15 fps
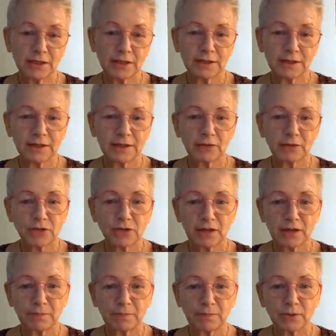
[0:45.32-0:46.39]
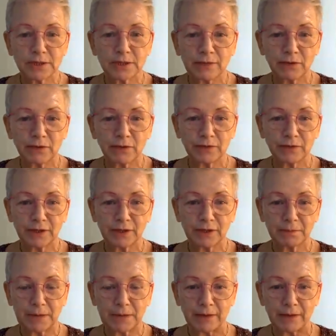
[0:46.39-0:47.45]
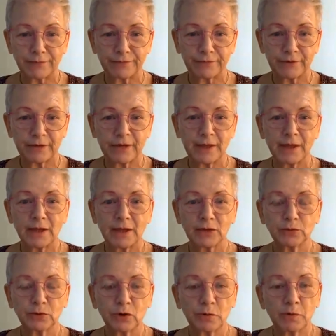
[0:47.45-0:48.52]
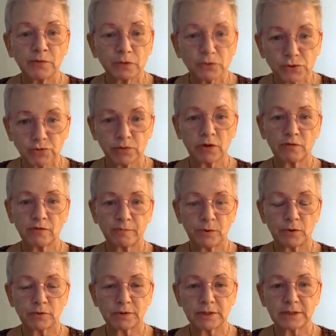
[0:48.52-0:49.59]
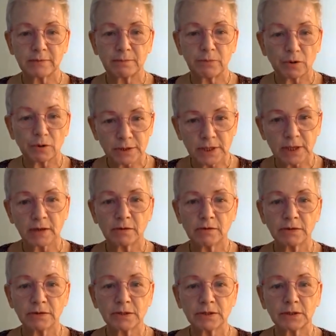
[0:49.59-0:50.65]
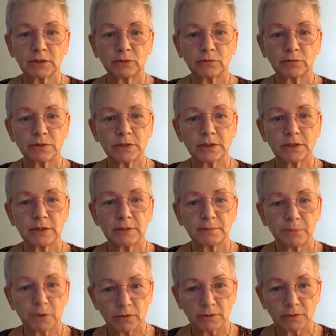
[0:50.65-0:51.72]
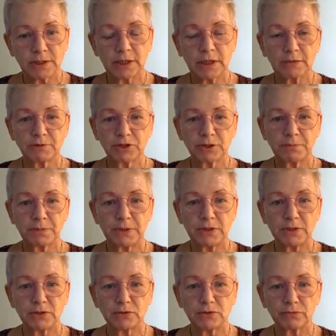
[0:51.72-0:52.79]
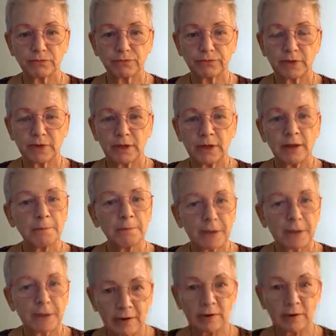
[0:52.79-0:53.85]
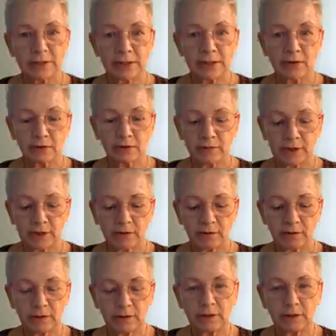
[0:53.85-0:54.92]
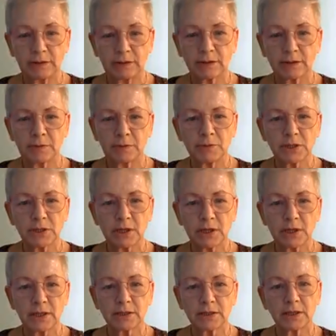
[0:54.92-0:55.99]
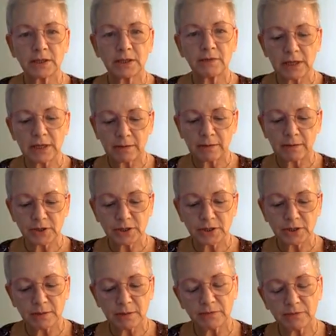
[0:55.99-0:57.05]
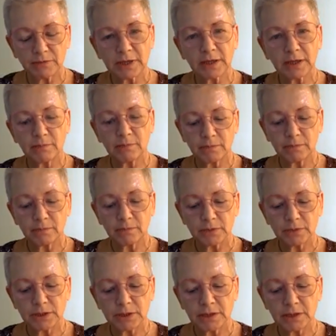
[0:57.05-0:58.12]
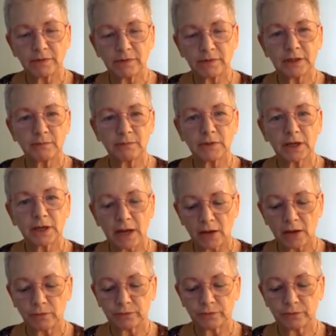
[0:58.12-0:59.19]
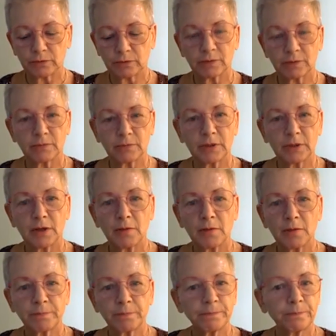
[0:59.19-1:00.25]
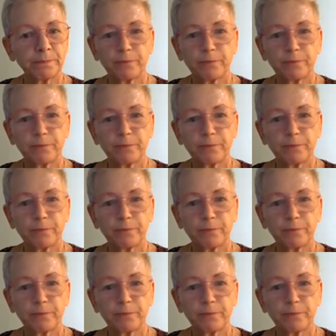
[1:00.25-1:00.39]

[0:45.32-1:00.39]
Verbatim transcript: dzieje, jest naruszeniem podstawowych praw które obowiązują w Polsce, polskiej konstytucji, polskich przepisów, prawa międzynarodowego. I sobie myślę, że nie wiedziałam, że żyjemy w takim dziwnym kraju, w którym